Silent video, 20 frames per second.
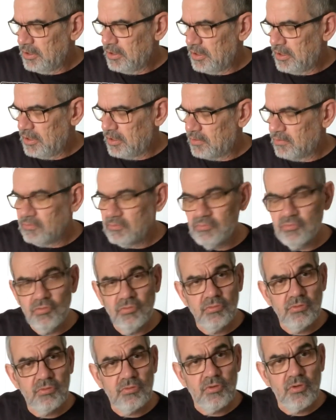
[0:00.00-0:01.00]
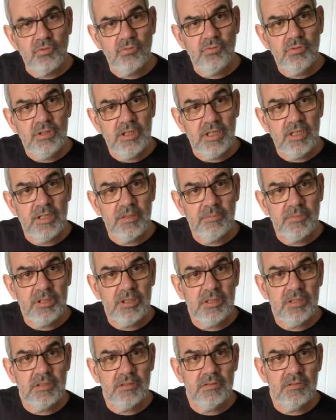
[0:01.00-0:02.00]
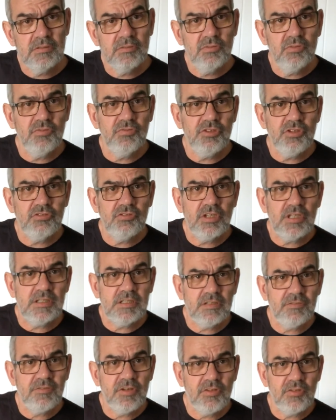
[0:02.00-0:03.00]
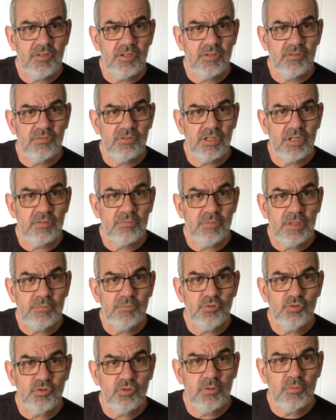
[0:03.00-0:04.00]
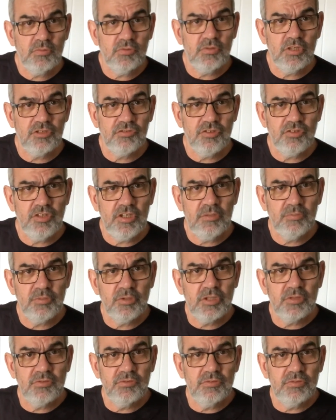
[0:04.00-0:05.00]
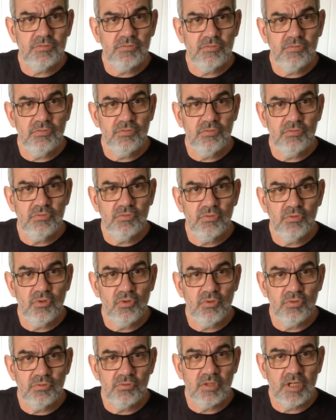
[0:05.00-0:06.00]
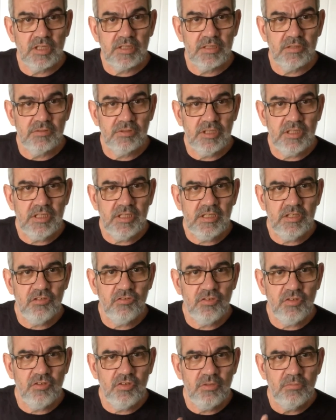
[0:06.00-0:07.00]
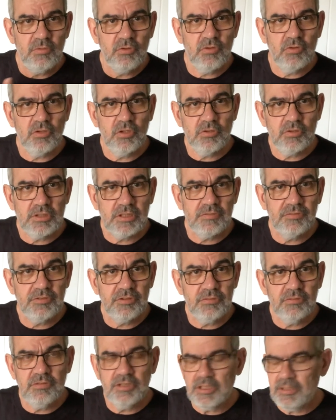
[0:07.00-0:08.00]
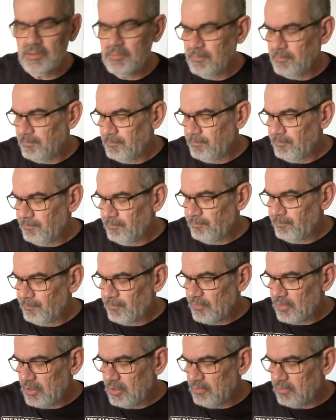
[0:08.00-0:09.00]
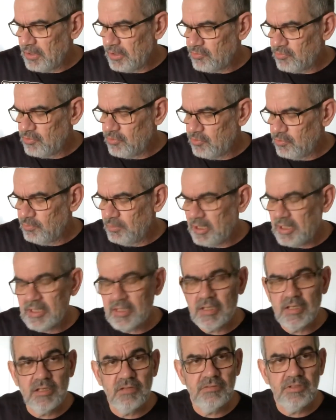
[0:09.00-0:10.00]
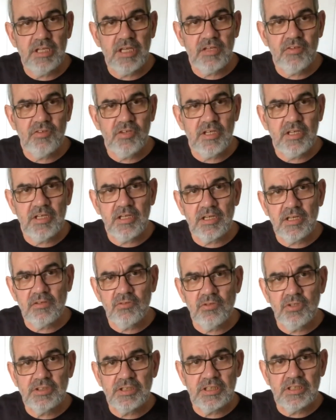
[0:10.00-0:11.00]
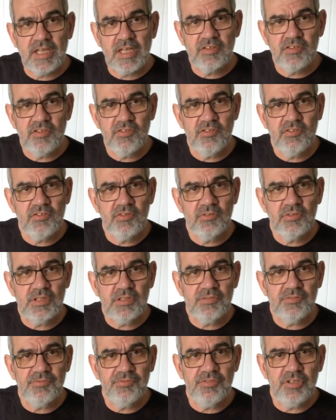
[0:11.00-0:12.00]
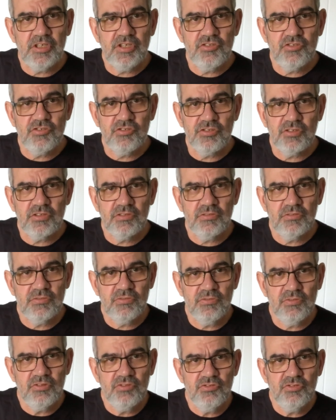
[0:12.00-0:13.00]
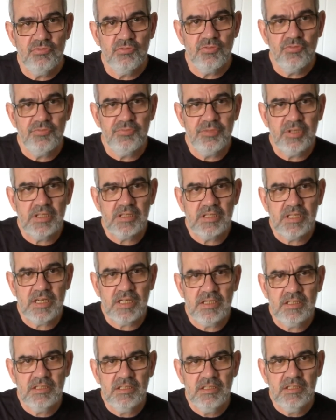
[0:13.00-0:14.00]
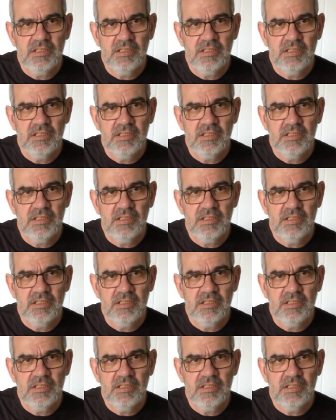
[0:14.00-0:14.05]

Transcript: é, com o tema do vídeo que ele está fazendo, né? É muito comum. Às vezes ele bota o, o logo do canal dele, às vezes ele coloca outra figura. Eu acho isso bem legal. E essa coisa, essa edição que ele fez do, de movimentar